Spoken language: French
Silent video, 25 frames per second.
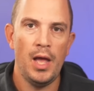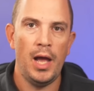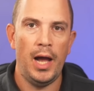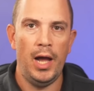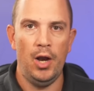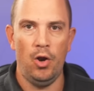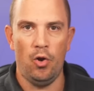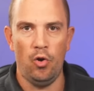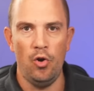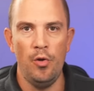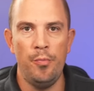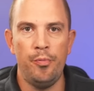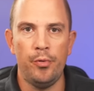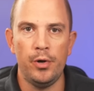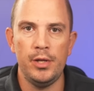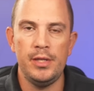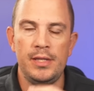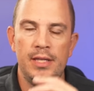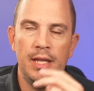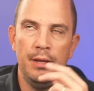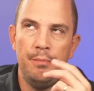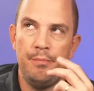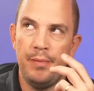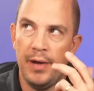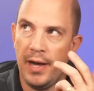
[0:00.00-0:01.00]
Alors le point de
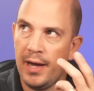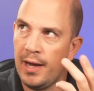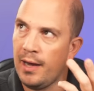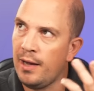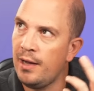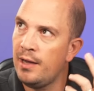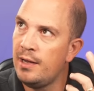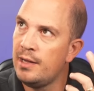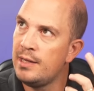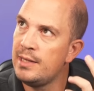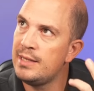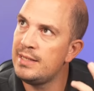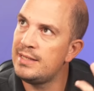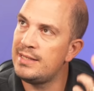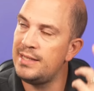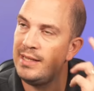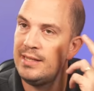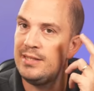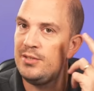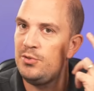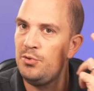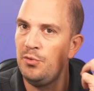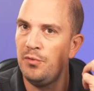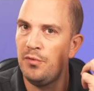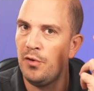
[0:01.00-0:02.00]
départ, c'est
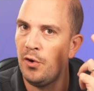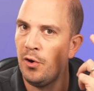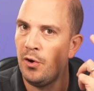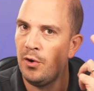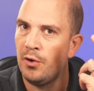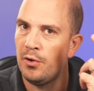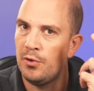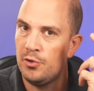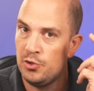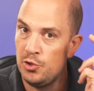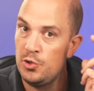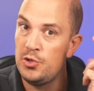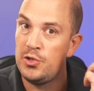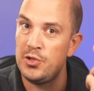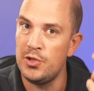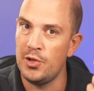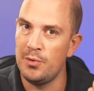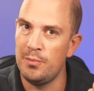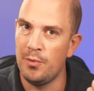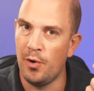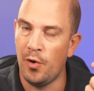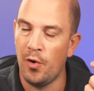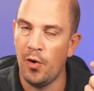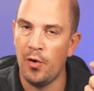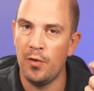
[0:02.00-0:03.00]
souvent
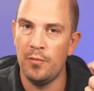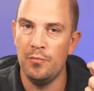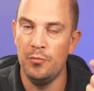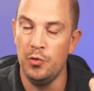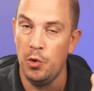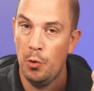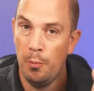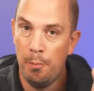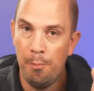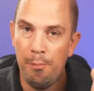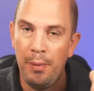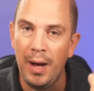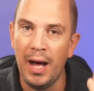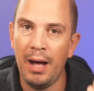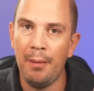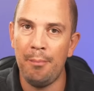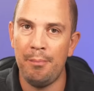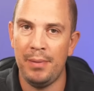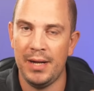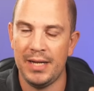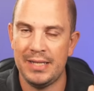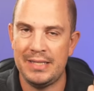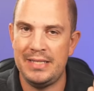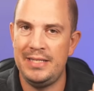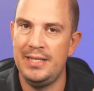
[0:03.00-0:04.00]
justement de ne pas
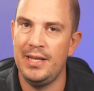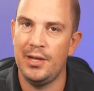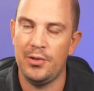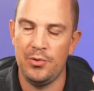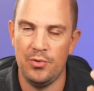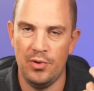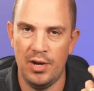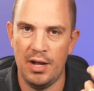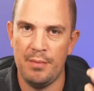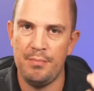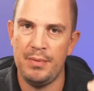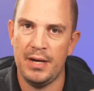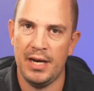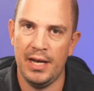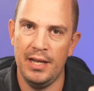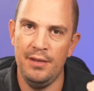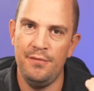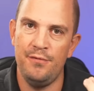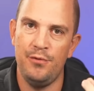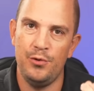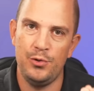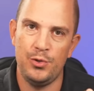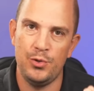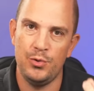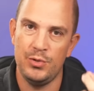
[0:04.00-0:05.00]
partir de l'appareil
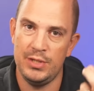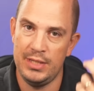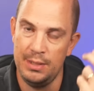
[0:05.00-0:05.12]
photo.